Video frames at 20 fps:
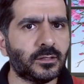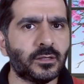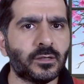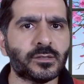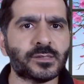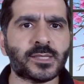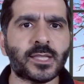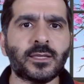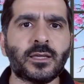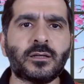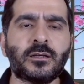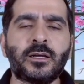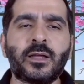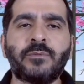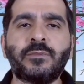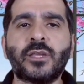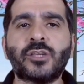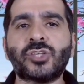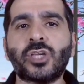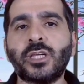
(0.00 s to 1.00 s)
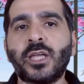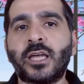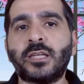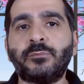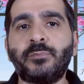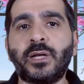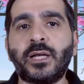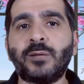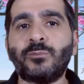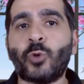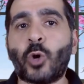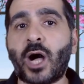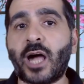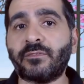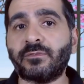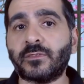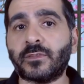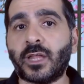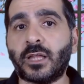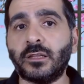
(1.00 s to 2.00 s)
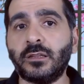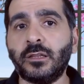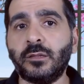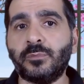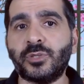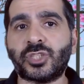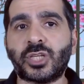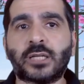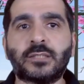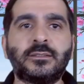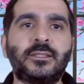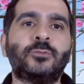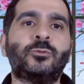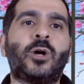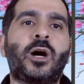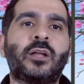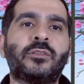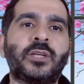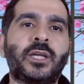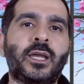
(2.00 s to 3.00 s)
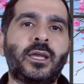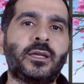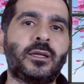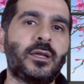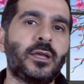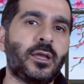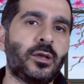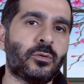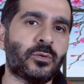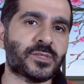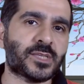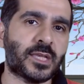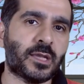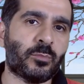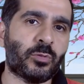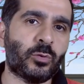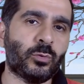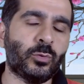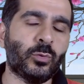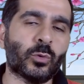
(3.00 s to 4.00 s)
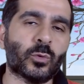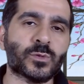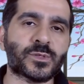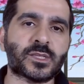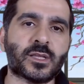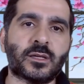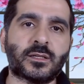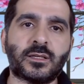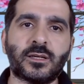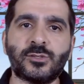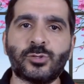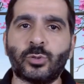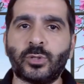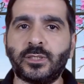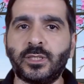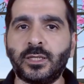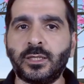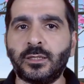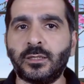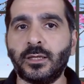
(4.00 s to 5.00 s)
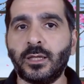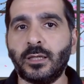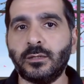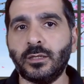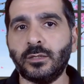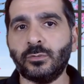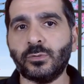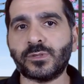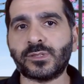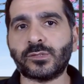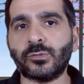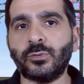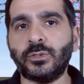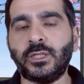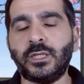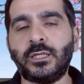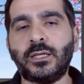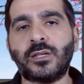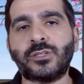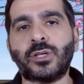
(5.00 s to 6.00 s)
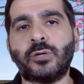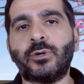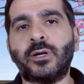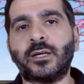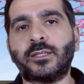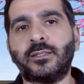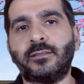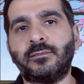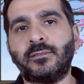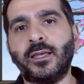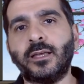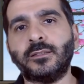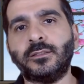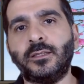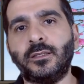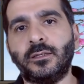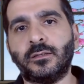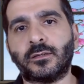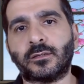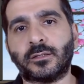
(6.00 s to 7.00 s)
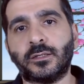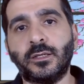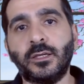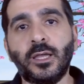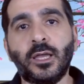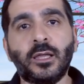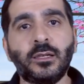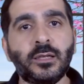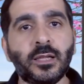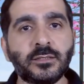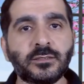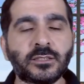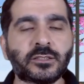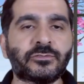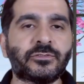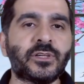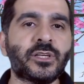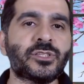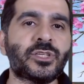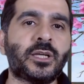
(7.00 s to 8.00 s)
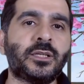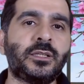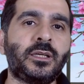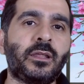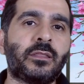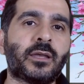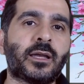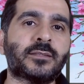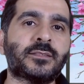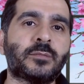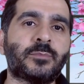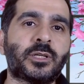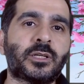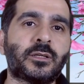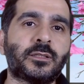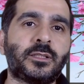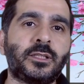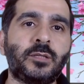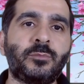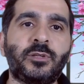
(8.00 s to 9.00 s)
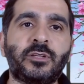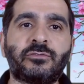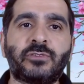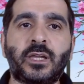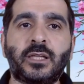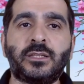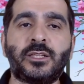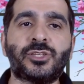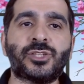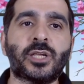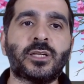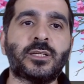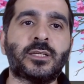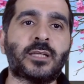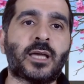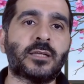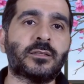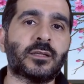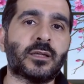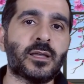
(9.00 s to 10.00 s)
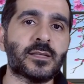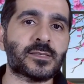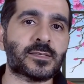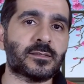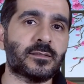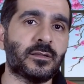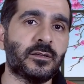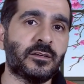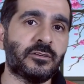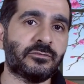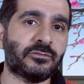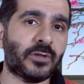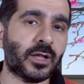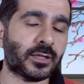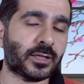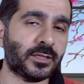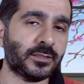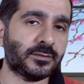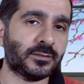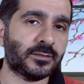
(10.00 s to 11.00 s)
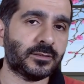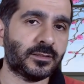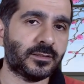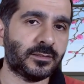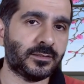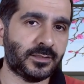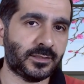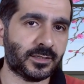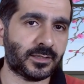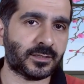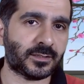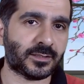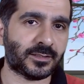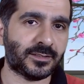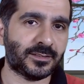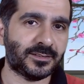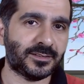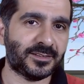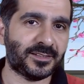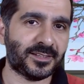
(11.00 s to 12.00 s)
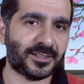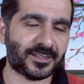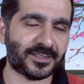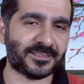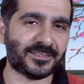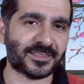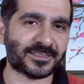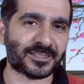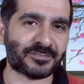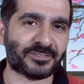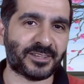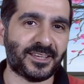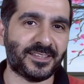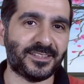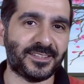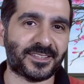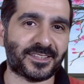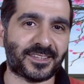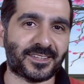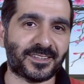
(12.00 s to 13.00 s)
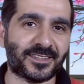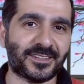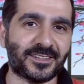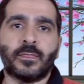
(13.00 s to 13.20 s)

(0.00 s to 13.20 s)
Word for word: سيرى أن شيئا ما معطل بشكل واضح وسيبذل قصارى جهده للوصول إلى جوهر التغيير لا تتفاجئي إذا اختبرك بفعل شيء عن قصد فقط ليرى ردة فعلك